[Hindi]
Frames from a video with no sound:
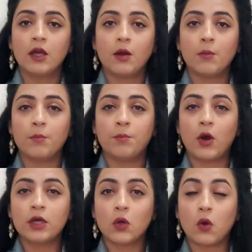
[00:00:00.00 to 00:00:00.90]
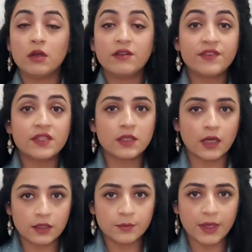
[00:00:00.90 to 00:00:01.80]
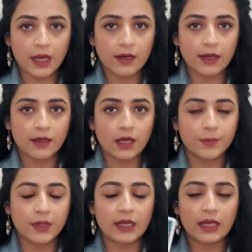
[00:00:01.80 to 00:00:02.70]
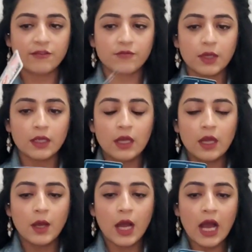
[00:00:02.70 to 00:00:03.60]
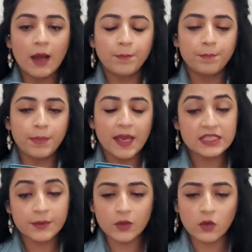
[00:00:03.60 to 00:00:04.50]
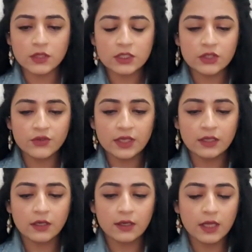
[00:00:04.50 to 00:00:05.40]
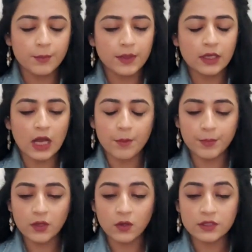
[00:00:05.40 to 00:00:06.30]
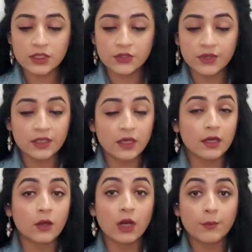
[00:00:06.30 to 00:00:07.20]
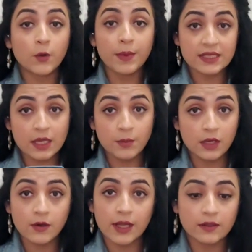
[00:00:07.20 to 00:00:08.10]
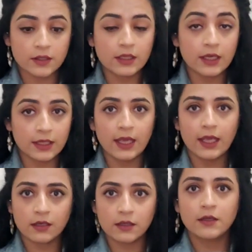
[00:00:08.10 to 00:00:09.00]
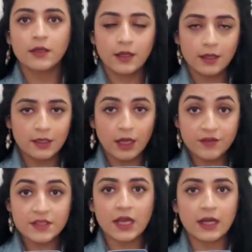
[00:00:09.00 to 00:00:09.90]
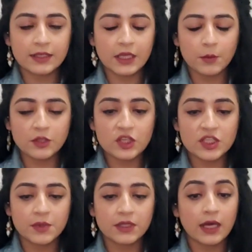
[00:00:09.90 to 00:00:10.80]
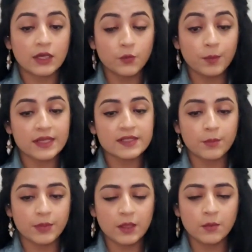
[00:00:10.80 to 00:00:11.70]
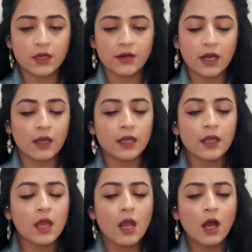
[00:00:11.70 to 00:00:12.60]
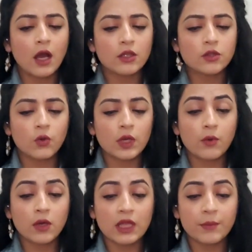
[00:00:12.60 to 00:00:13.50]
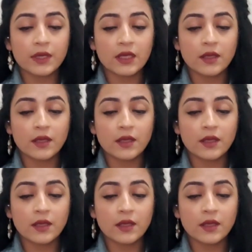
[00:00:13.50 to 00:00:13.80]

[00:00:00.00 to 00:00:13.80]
बहुत ऑल ऑफ सडन प्यार आएगा आपकी लाइफ में आप पैसे पे कंसंट्रेट कर रहे हैं अपने काम पे कंसंट्रेट कर रहे हैं और आपको पैसा मिल रहा है ठीक है ये एक लव से हटके मैं चीज बता रही हूँ पैसा भी मिल रहा है थोड़े बहुत आपके